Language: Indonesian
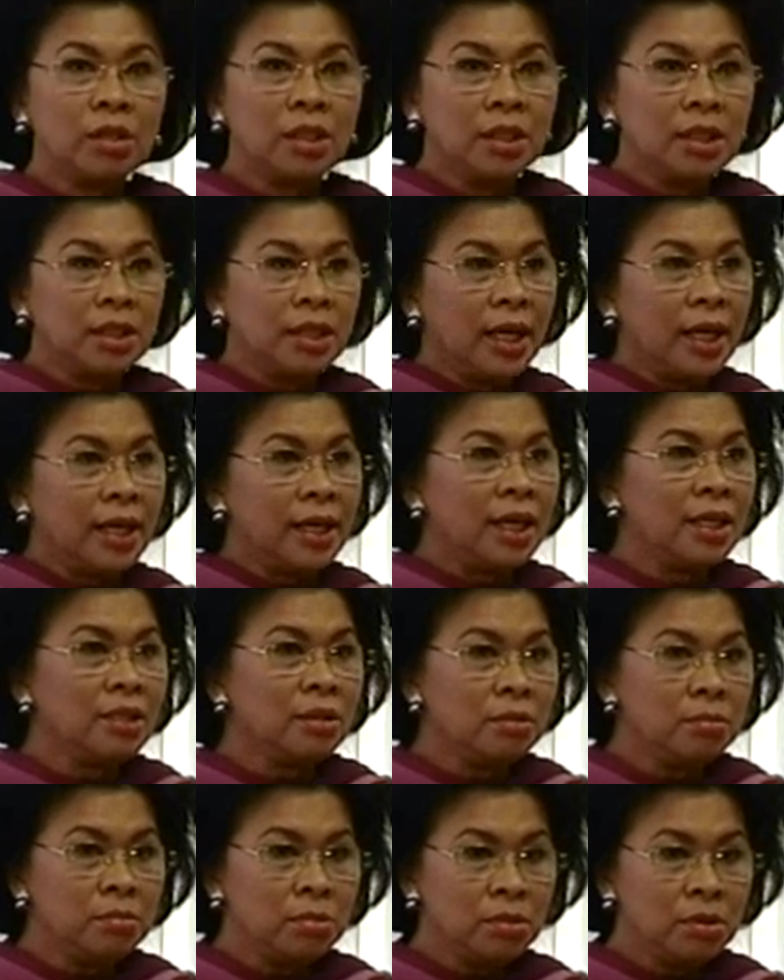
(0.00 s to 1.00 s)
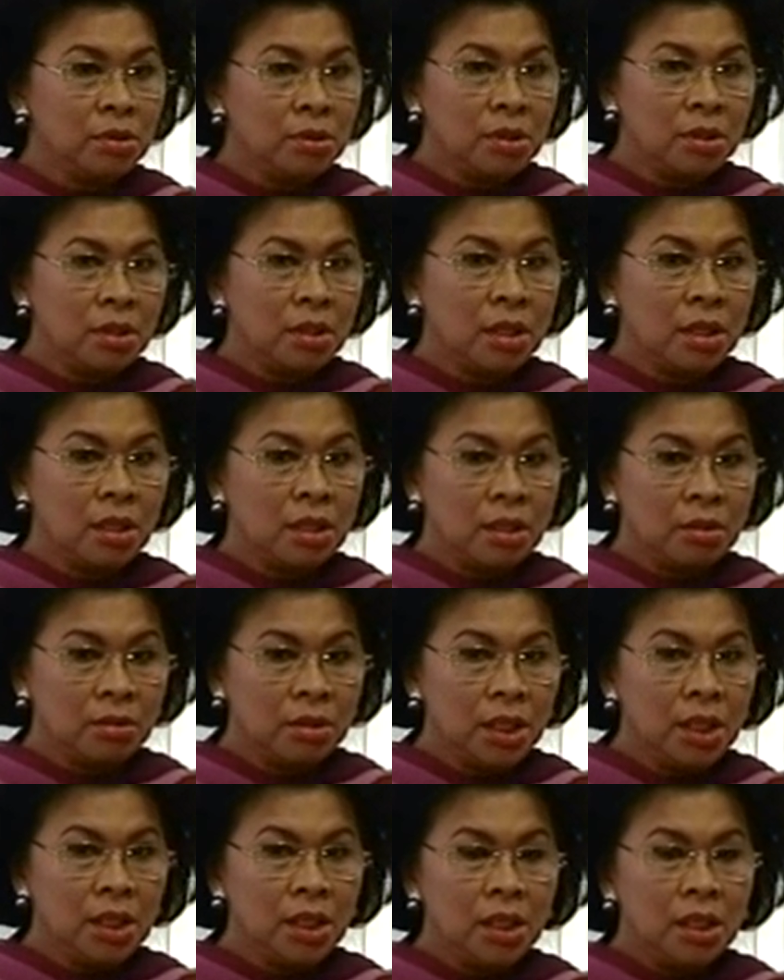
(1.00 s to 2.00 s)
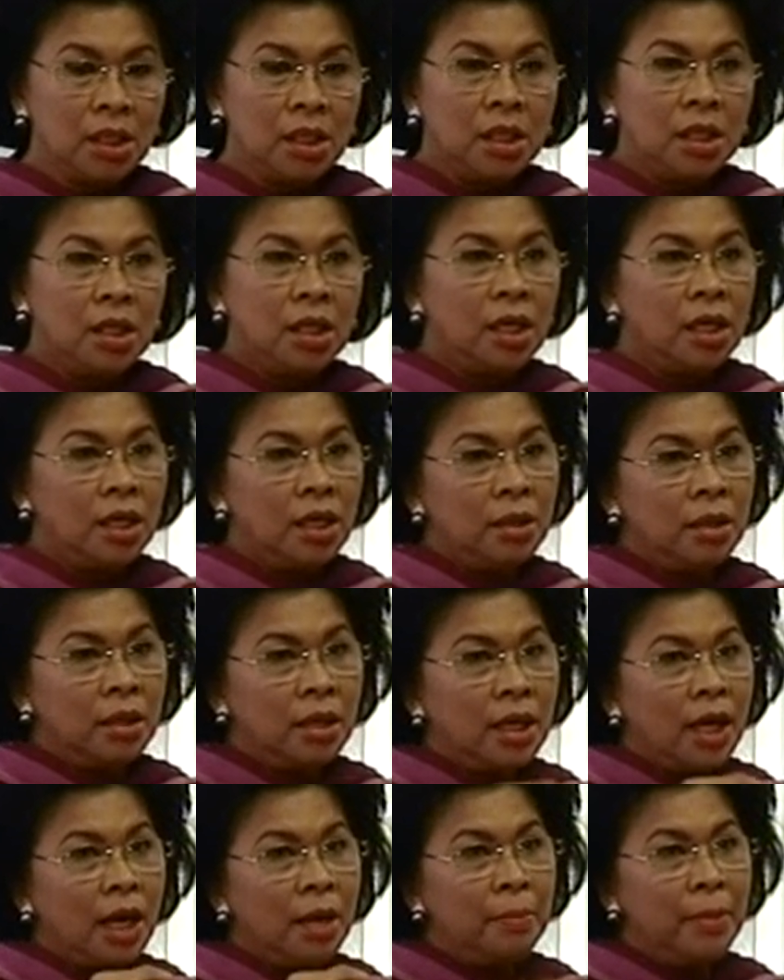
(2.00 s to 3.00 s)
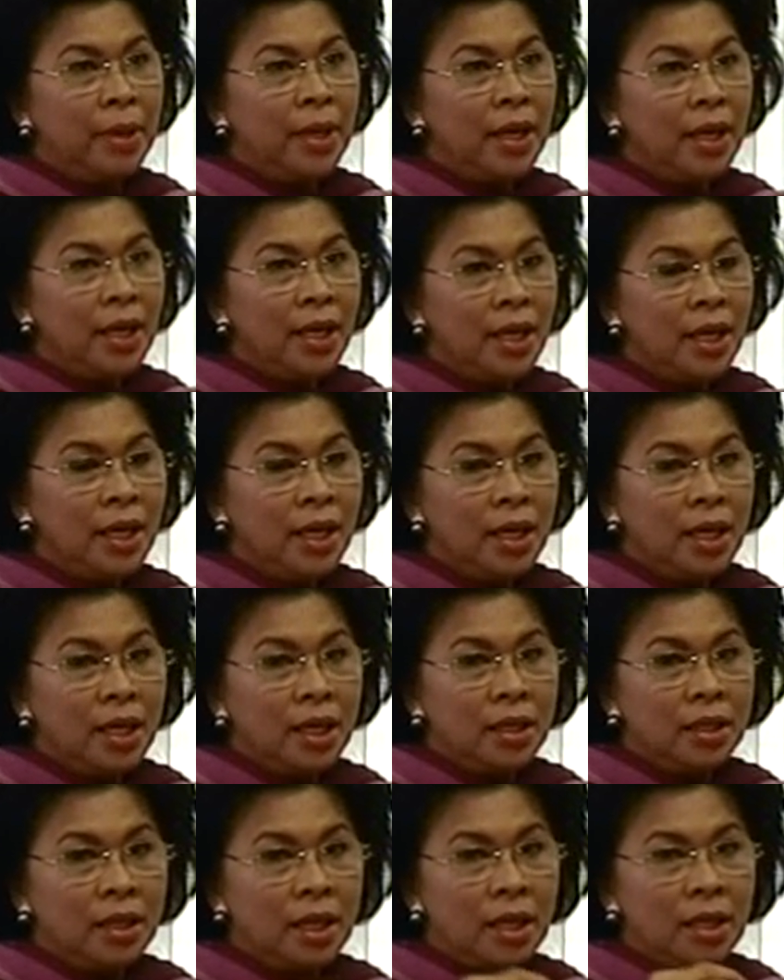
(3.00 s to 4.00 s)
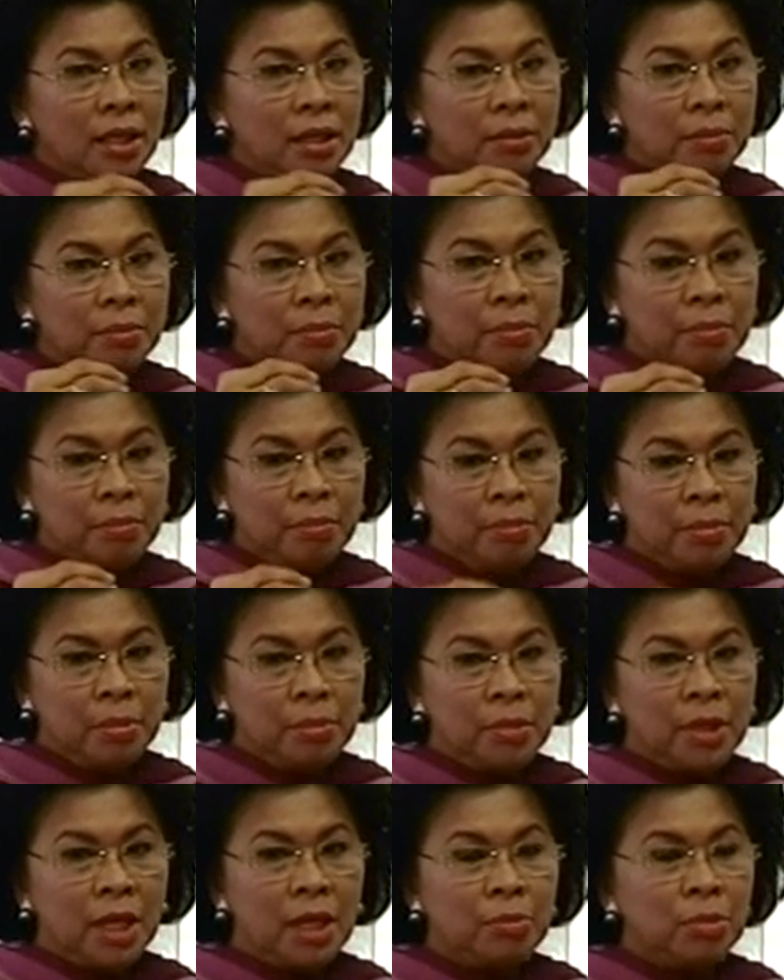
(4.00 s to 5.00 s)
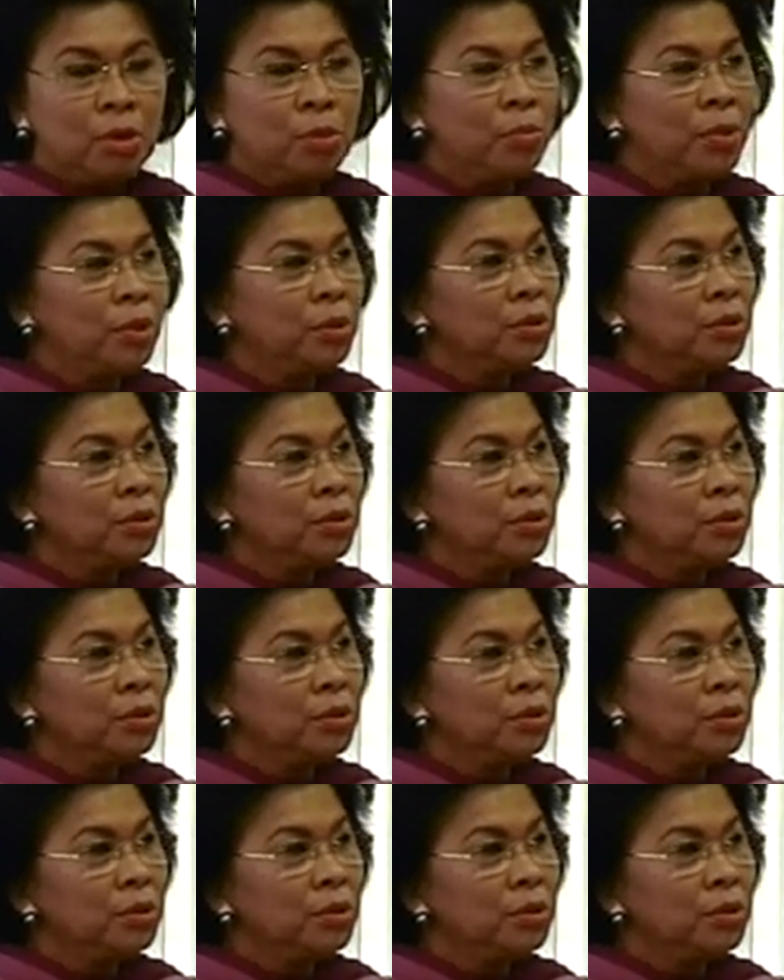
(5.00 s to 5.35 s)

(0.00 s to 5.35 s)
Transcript: di daerah tuh Bu uh, Uni uh, KB dan pemberdayaan perempuan